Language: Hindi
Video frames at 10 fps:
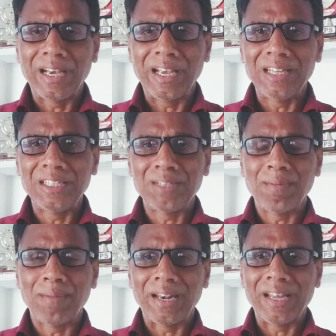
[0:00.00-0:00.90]
किया गया
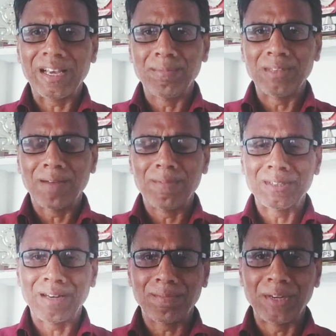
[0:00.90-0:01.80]
जिसमें महानायक अमिताभ
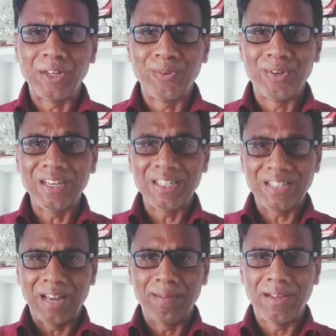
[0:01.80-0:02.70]
बच्चन अपनी यूनिक
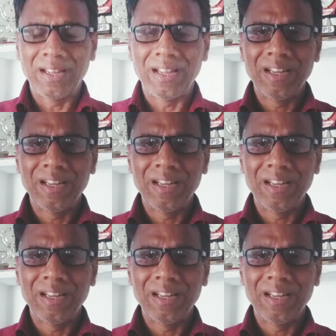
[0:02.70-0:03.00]
स्टाइल में